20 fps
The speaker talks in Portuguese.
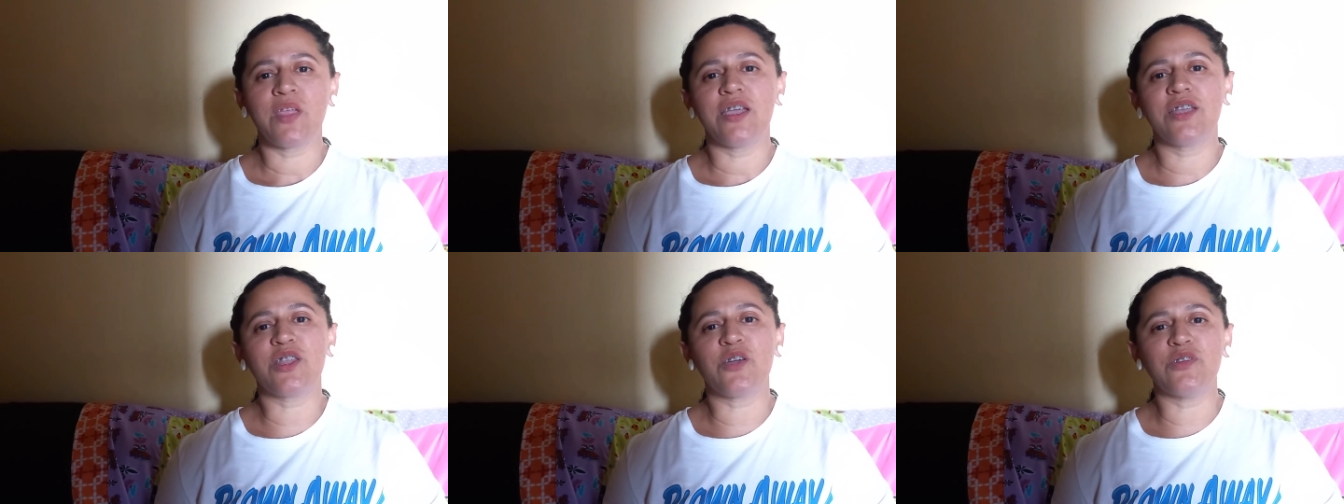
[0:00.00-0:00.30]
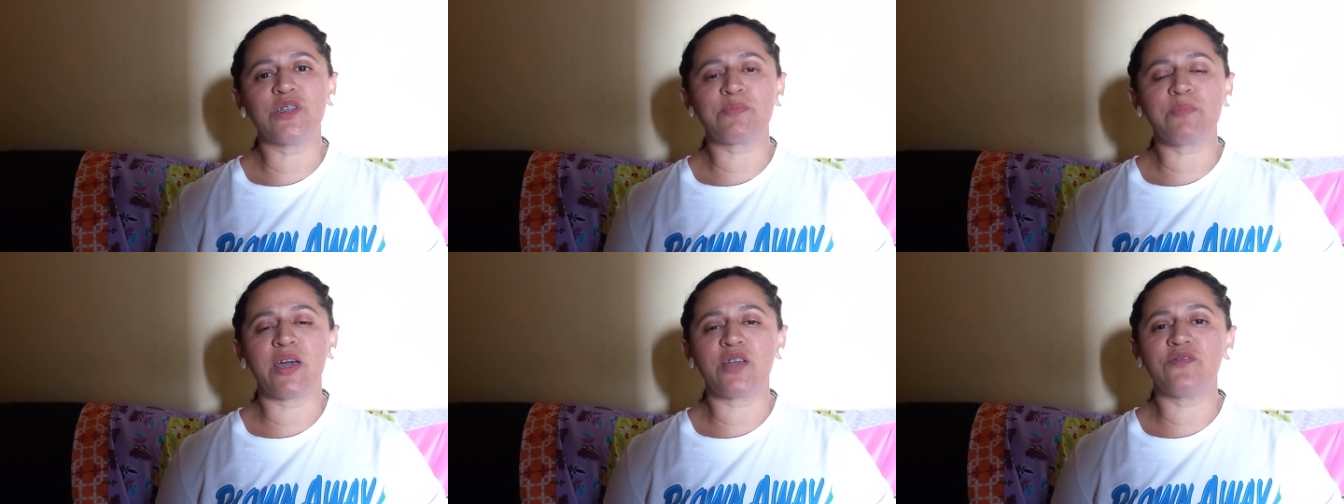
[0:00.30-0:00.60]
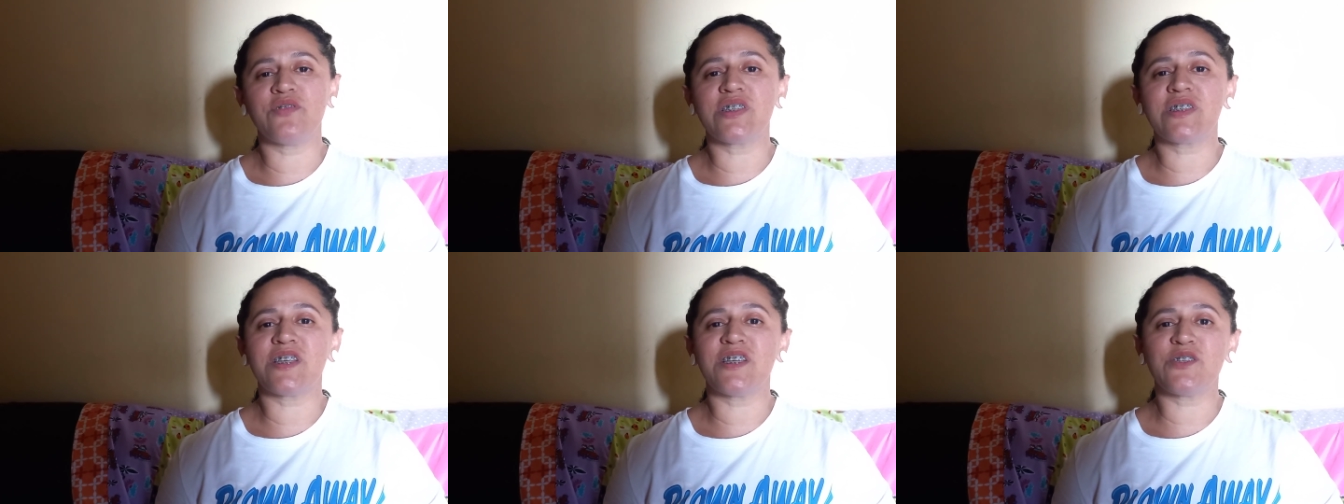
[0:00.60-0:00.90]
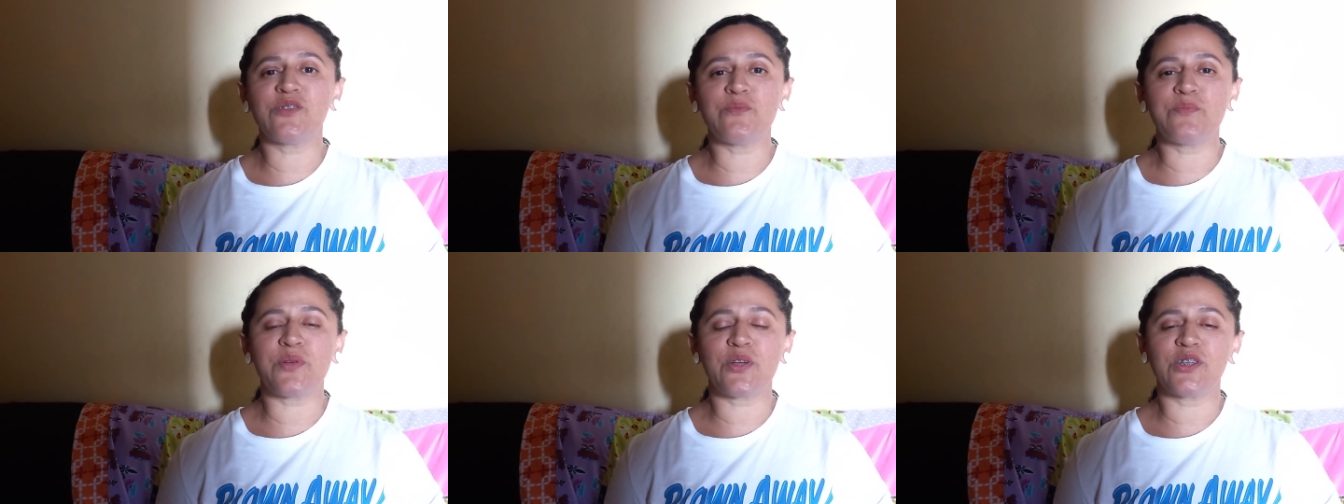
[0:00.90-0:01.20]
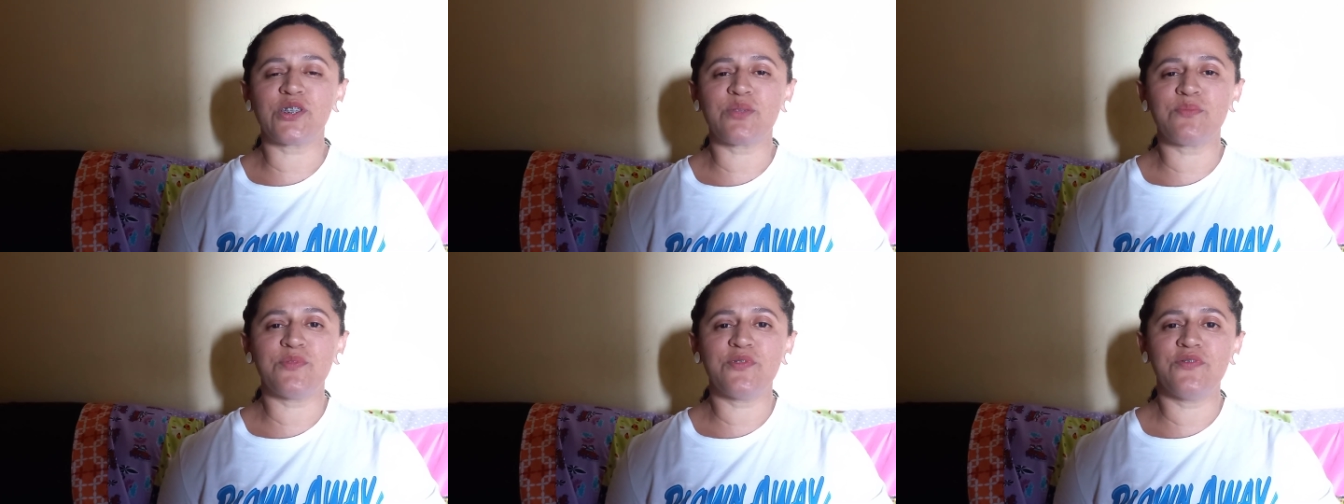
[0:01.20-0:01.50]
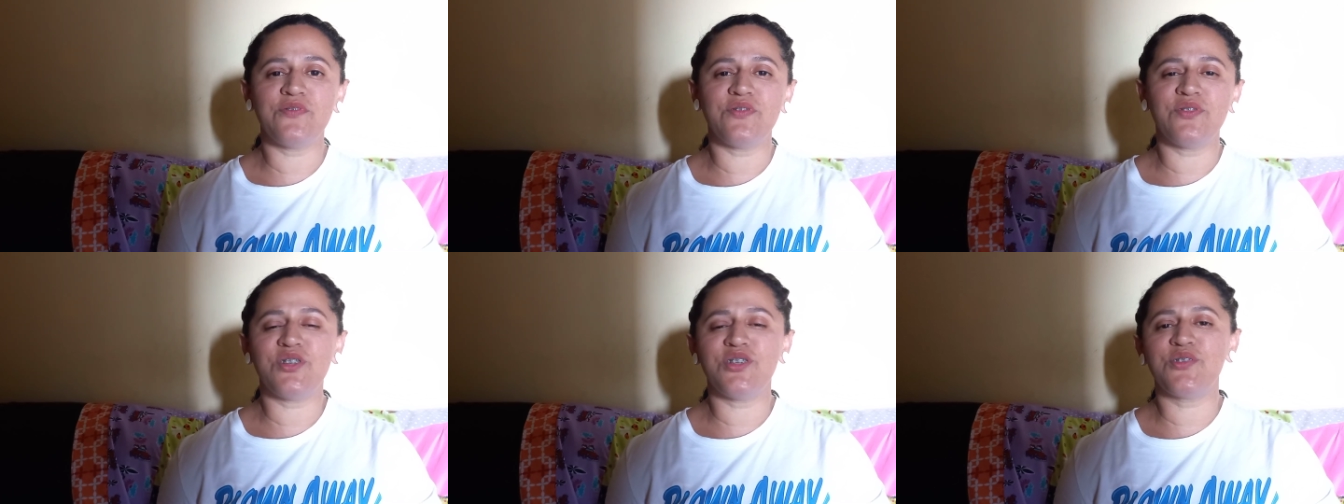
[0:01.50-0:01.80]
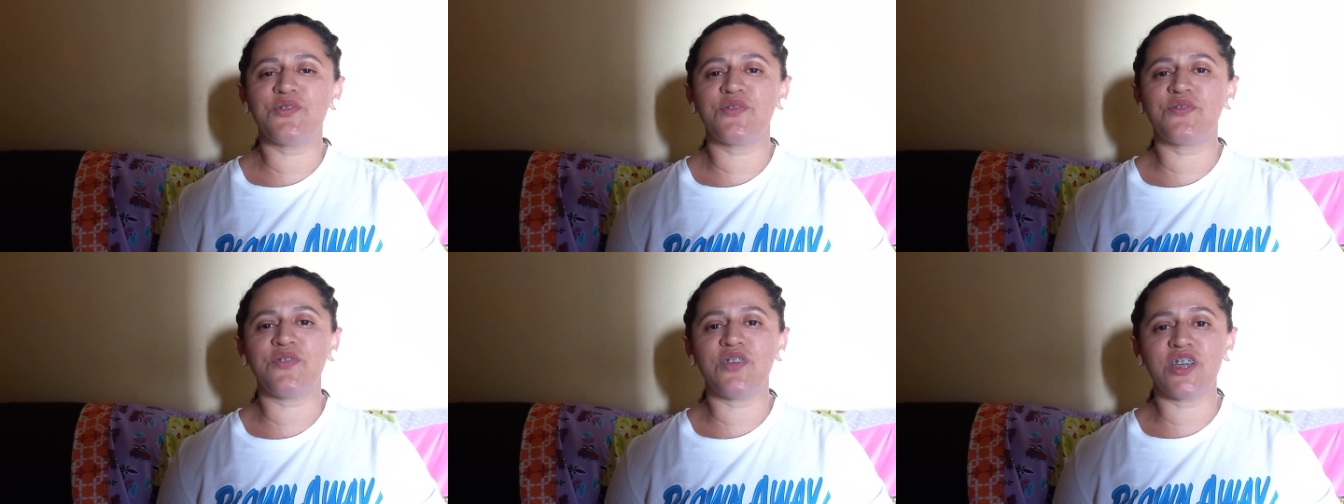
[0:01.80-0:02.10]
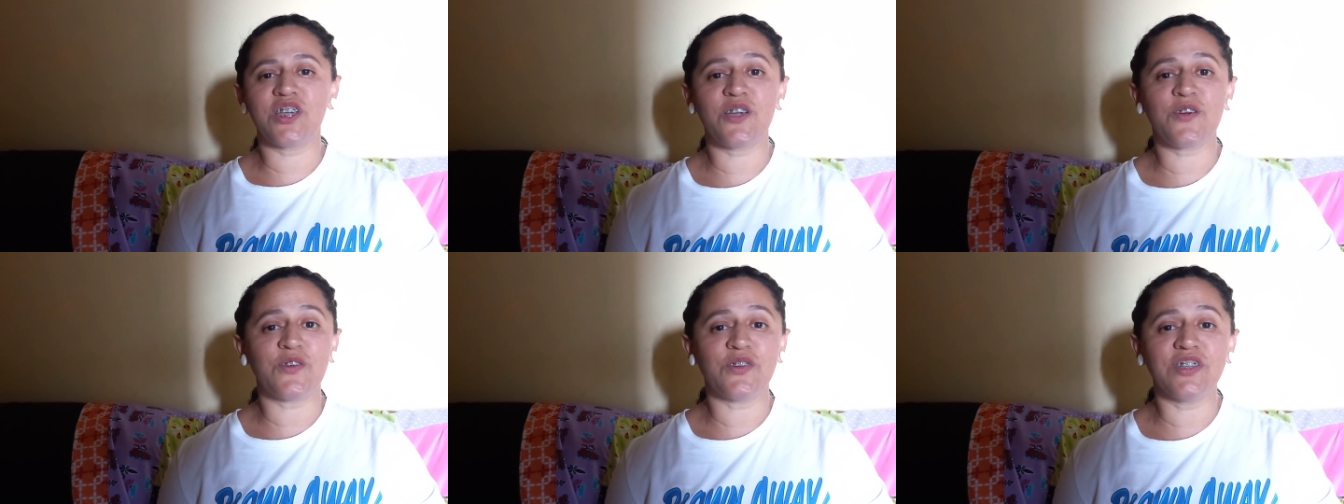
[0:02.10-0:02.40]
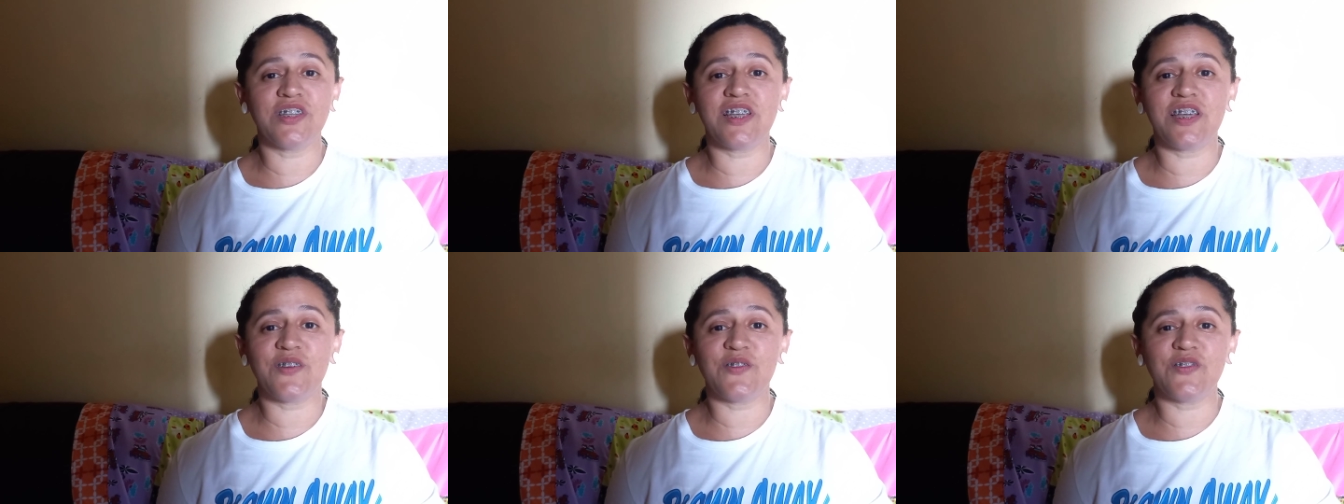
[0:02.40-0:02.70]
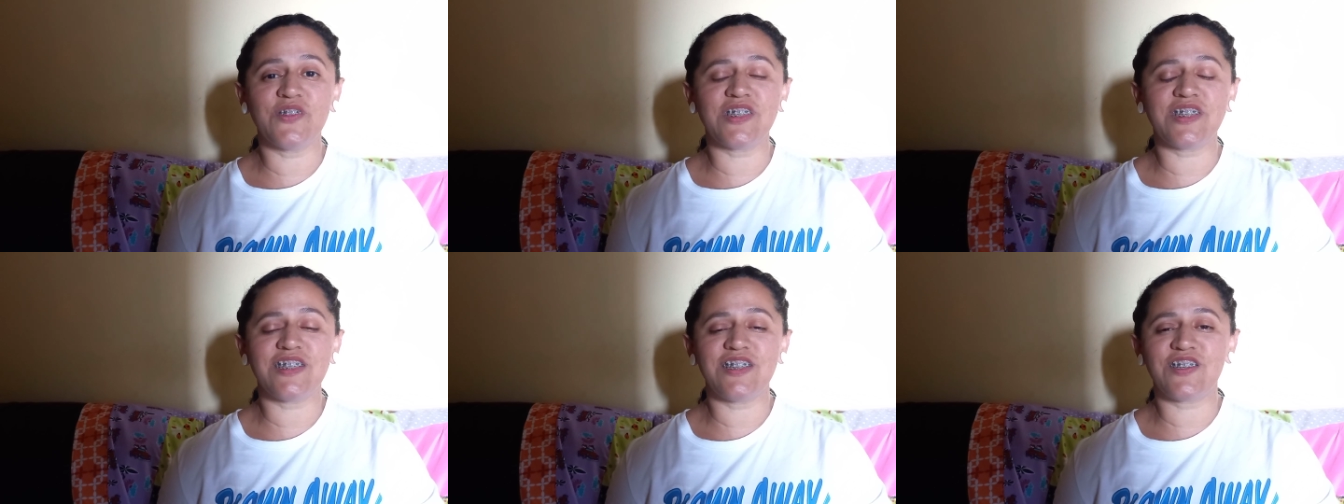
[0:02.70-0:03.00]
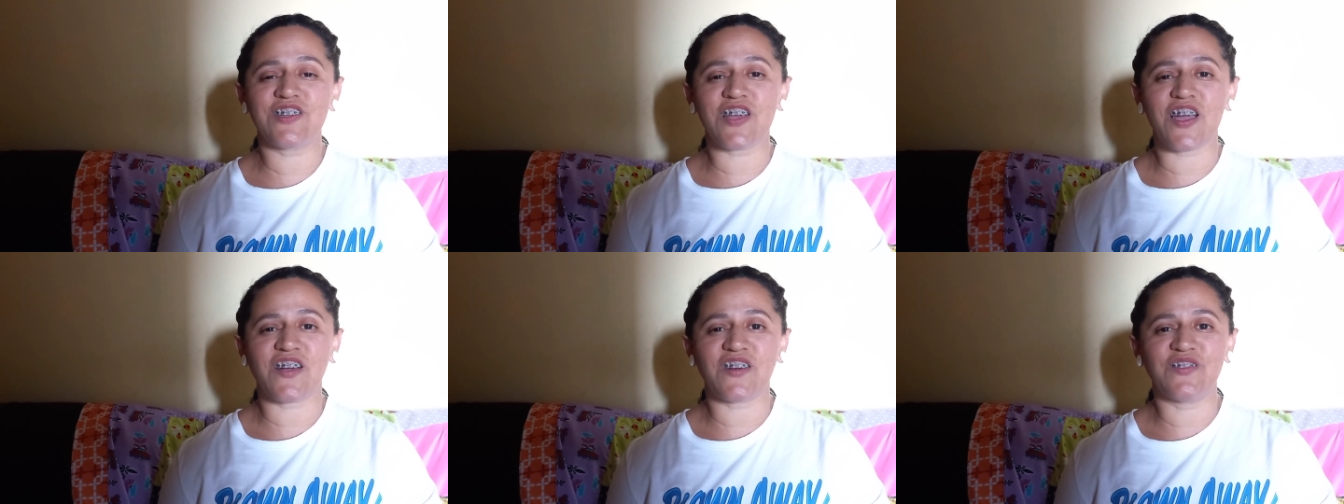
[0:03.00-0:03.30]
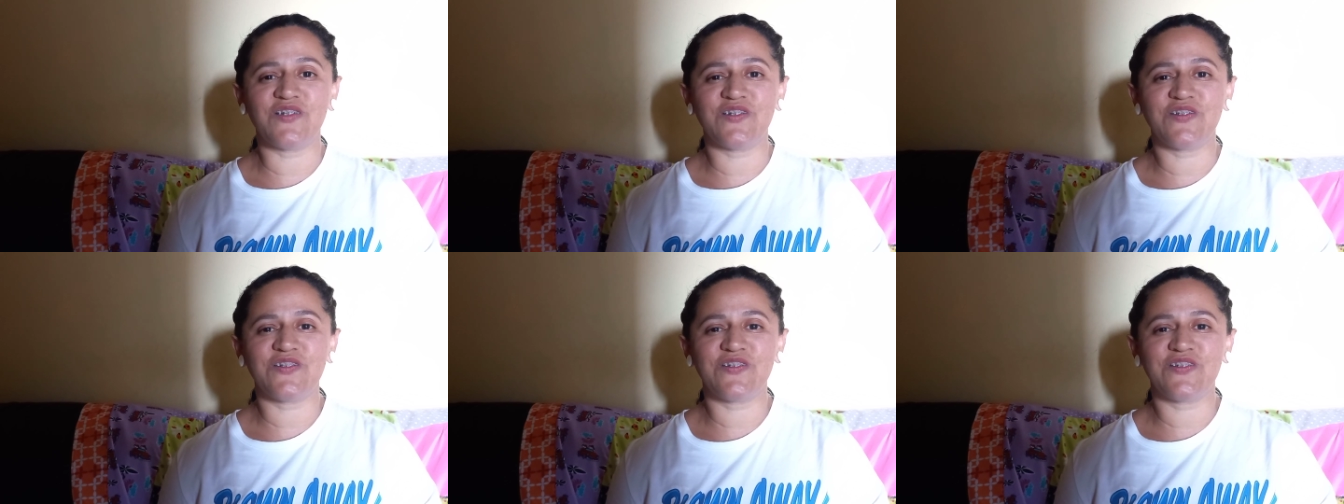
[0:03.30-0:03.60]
Então, espero vocês no próximo vídeo. Fique com Deus e tchau!